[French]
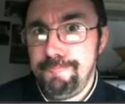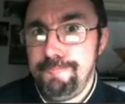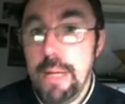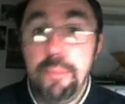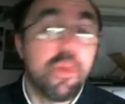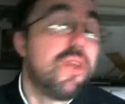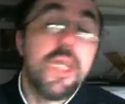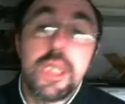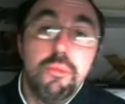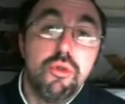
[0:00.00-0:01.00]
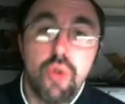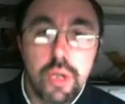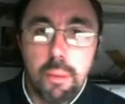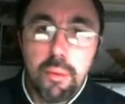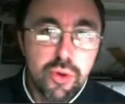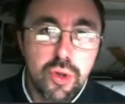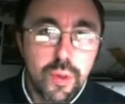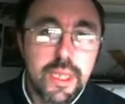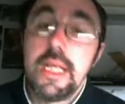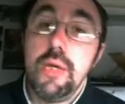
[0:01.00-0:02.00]
Et pour toutes les distributions qui proposent
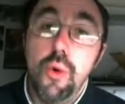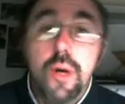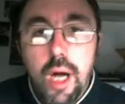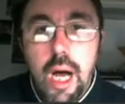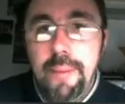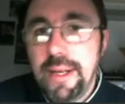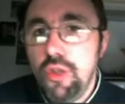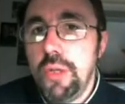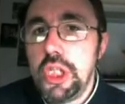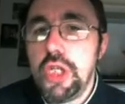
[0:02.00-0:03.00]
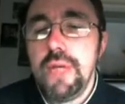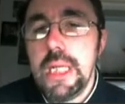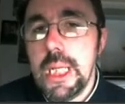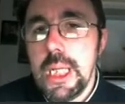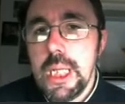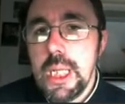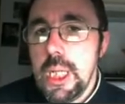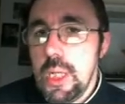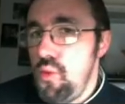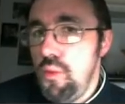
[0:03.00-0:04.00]
encore KDE à partir du mois de janvier,
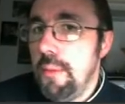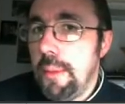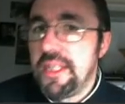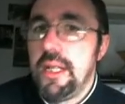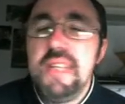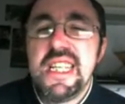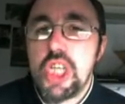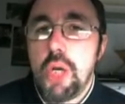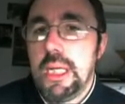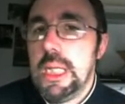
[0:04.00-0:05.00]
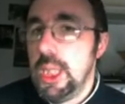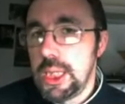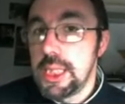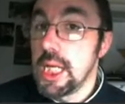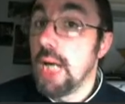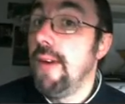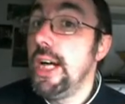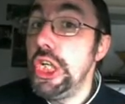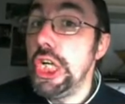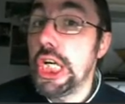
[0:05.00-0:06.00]
ou même à partir de mi-décembre, ça va
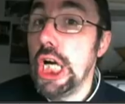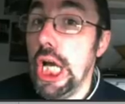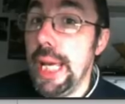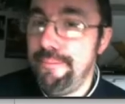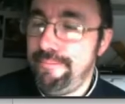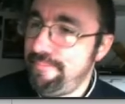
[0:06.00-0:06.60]
gicler.